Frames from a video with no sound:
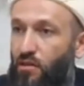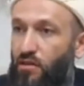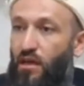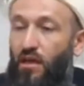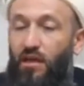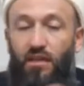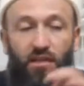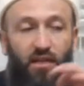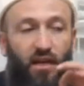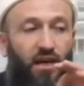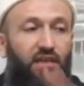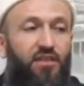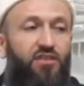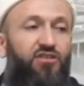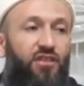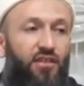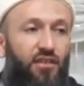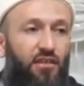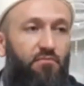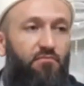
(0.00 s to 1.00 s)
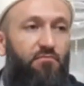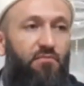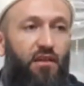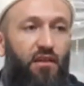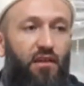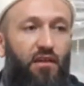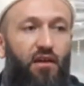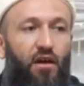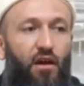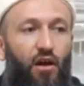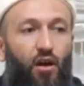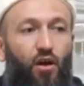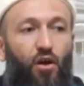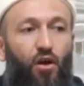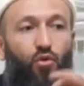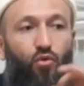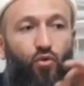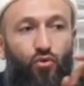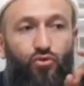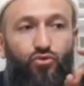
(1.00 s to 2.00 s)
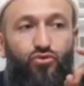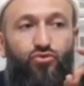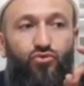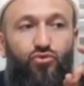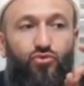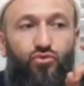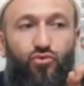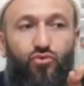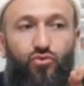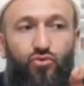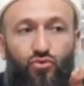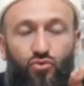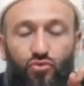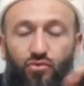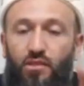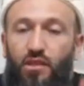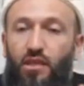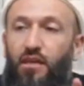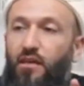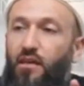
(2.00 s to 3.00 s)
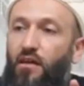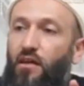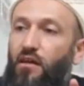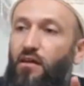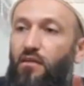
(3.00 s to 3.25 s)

Yani karıncaların bile oruç tuttuğu günde